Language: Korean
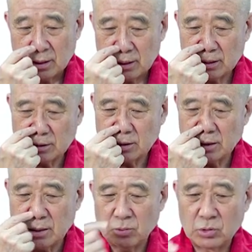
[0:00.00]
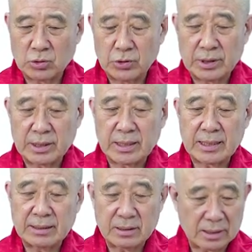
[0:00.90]
이것을 일목요연하게
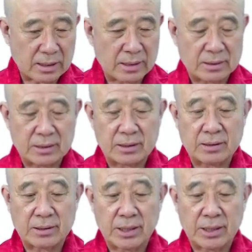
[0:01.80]
간단하게 이제 그